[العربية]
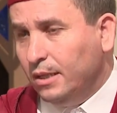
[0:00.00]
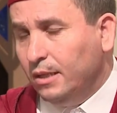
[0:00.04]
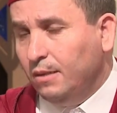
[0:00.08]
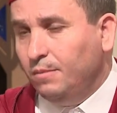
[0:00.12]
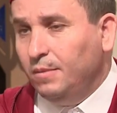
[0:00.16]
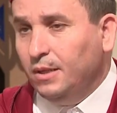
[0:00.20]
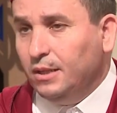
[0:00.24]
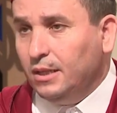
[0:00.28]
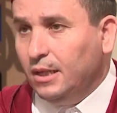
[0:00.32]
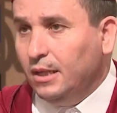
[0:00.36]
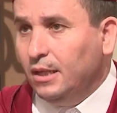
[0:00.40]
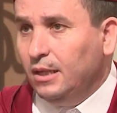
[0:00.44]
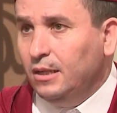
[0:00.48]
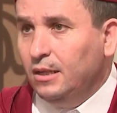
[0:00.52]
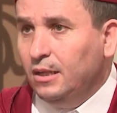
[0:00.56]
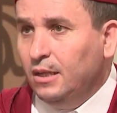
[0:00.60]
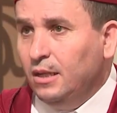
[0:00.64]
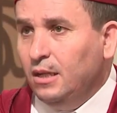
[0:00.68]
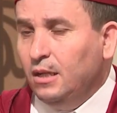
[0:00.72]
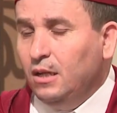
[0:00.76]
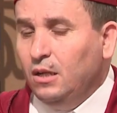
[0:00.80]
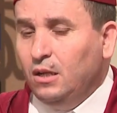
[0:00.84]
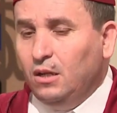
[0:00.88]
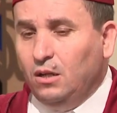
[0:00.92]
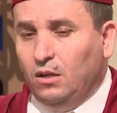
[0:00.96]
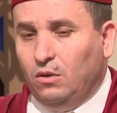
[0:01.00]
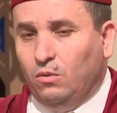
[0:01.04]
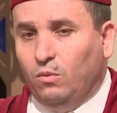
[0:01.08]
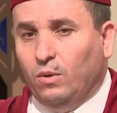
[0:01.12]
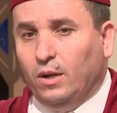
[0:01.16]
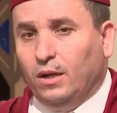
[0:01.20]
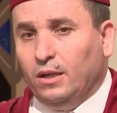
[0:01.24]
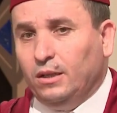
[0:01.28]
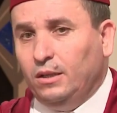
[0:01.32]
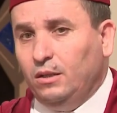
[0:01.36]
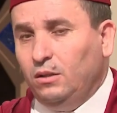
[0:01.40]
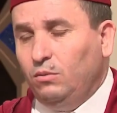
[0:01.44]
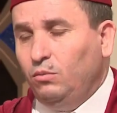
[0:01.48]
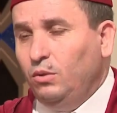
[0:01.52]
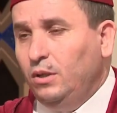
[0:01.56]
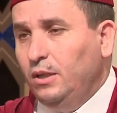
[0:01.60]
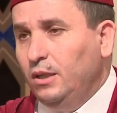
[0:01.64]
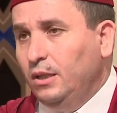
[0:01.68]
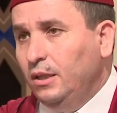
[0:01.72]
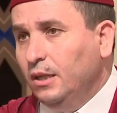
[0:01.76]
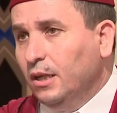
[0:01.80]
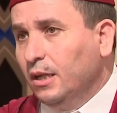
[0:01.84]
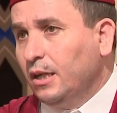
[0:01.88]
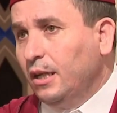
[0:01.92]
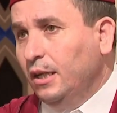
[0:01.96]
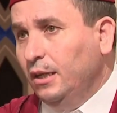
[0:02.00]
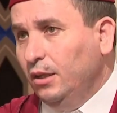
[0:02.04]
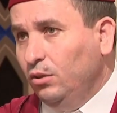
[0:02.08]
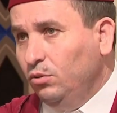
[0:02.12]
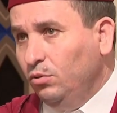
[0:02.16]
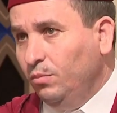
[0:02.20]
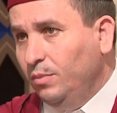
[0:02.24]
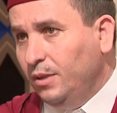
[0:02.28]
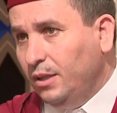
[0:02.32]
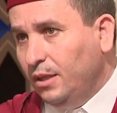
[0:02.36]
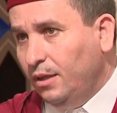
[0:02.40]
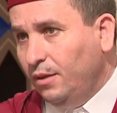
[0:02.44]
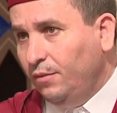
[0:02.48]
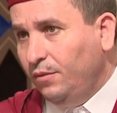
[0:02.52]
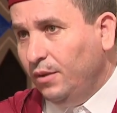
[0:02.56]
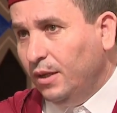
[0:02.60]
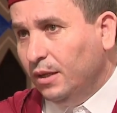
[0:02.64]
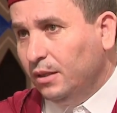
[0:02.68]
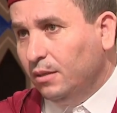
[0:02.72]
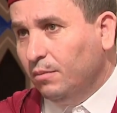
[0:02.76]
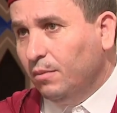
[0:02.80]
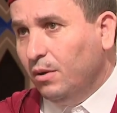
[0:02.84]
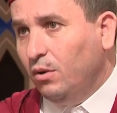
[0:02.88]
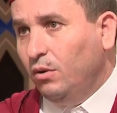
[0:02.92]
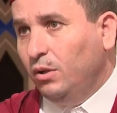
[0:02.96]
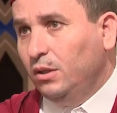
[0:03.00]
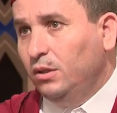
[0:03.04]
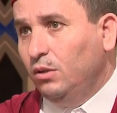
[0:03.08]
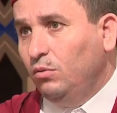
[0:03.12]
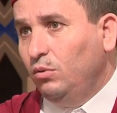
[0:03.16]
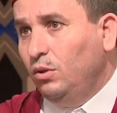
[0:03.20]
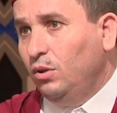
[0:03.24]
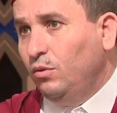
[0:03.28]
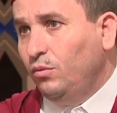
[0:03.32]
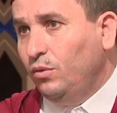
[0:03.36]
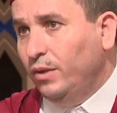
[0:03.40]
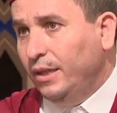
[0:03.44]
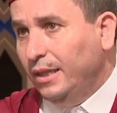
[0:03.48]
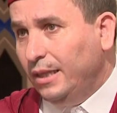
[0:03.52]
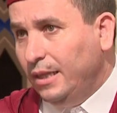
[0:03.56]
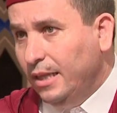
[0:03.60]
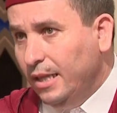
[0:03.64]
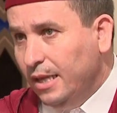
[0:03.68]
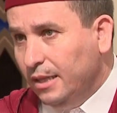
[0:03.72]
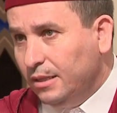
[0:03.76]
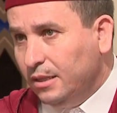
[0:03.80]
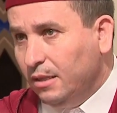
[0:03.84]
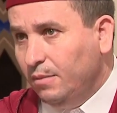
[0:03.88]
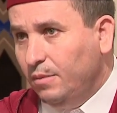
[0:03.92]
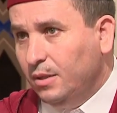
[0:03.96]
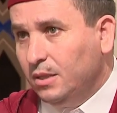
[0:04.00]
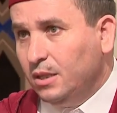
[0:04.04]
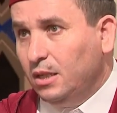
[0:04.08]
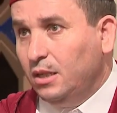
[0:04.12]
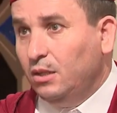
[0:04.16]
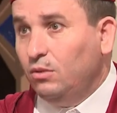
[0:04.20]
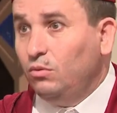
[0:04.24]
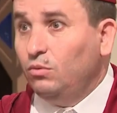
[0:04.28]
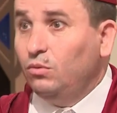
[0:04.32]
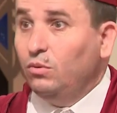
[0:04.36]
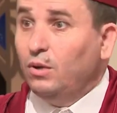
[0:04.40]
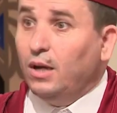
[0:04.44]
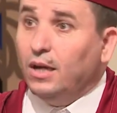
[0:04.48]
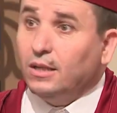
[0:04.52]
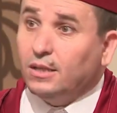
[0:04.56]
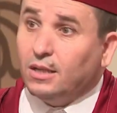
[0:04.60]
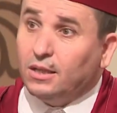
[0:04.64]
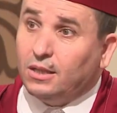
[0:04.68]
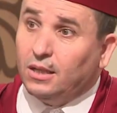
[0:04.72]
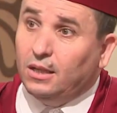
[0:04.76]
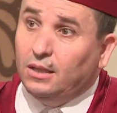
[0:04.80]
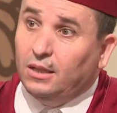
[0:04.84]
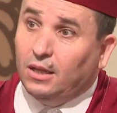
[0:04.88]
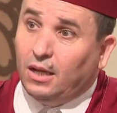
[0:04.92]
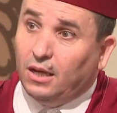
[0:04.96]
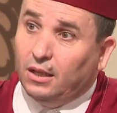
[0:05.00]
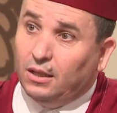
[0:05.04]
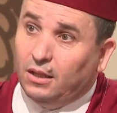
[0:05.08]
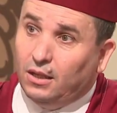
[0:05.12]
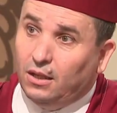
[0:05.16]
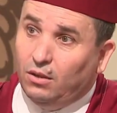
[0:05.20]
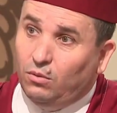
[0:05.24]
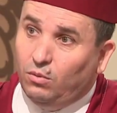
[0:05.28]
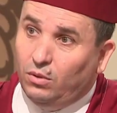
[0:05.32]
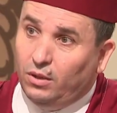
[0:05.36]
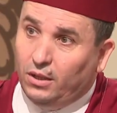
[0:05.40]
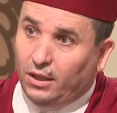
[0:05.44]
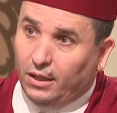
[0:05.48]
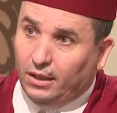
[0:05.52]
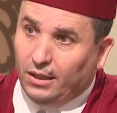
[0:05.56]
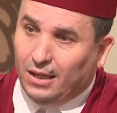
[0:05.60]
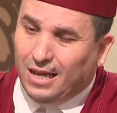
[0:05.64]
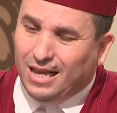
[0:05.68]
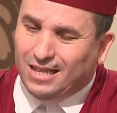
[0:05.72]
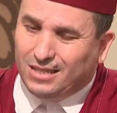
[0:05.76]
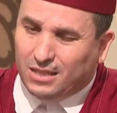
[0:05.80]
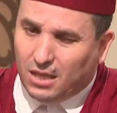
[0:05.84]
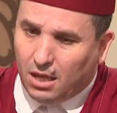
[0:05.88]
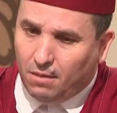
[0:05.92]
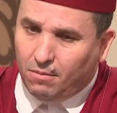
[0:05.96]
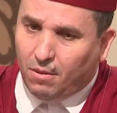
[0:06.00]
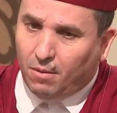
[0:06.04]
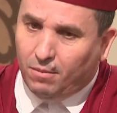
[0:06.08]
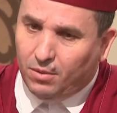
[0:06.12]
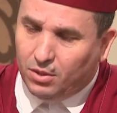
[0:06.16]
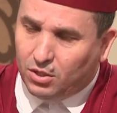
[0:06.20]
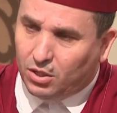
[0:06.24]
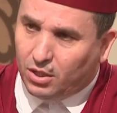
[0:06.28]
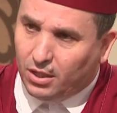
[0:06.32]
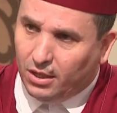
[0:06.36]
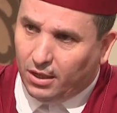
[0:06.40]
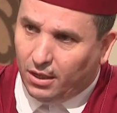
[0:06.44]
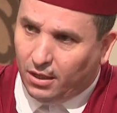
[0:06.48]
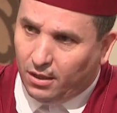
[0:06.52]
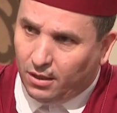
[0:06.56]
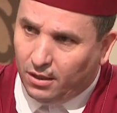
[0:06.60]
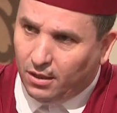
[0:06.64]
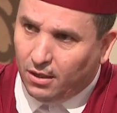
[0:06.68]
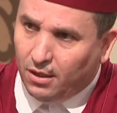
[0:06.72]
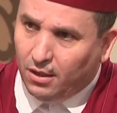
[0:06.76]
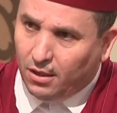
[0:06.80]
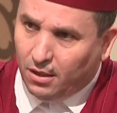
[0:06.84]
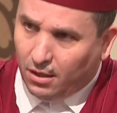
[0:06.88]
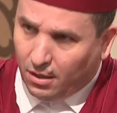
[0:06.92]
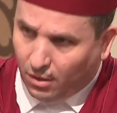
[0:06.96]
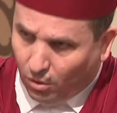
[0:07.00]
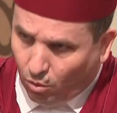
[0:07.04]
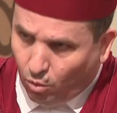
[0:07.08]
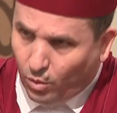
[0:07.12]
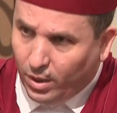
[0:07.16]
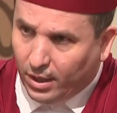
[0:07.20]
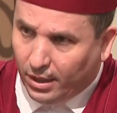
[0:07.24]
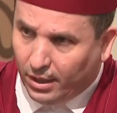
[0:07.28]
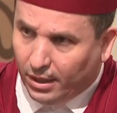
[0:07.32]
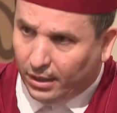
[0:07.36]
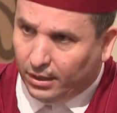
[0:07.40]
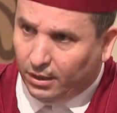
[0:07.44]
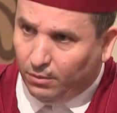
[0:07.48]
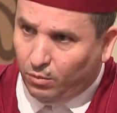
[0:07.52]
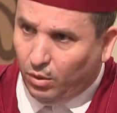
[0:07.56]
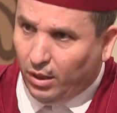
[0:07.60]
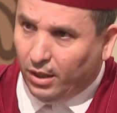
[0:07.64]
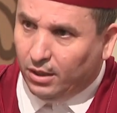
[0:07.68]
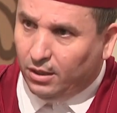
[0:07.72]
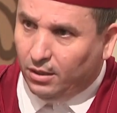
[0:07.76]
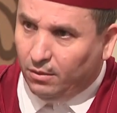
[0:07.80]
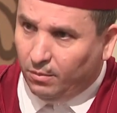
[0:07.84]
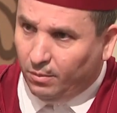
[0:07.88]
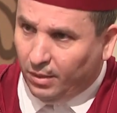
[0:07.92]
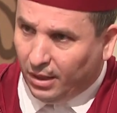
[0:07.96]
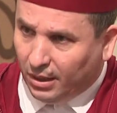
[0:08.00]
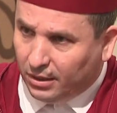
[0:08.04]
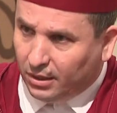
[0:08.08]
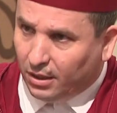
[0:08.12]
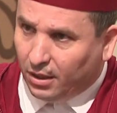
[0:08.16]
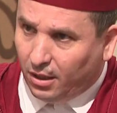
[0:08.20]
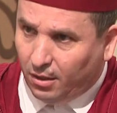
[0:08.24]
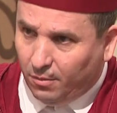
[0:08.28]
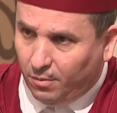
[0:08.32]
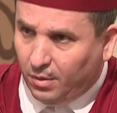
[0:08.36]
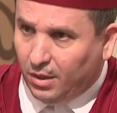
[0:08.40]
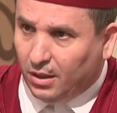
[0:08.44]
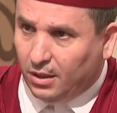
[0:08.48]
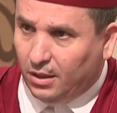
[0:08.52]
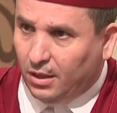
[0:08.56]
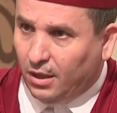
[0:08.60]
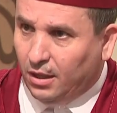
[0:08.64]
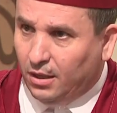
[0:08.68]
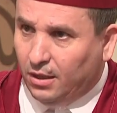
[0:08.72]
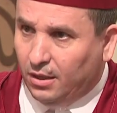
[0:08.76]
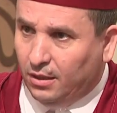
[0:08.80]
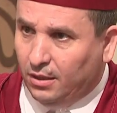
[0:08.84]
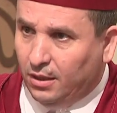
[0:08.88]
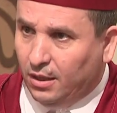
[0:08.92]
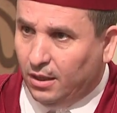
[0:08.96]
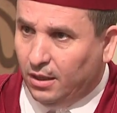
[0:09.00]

نعم. مثلا وغادي يولي دار كان عنده مثلا فيها طبقه واحده ولا فيها ثلاثه مثلا وخاصه ذاك ذاك الولد يعني اسهم بشكل نعم. قوي يعني بواحد المقدار كبير ديال نعم.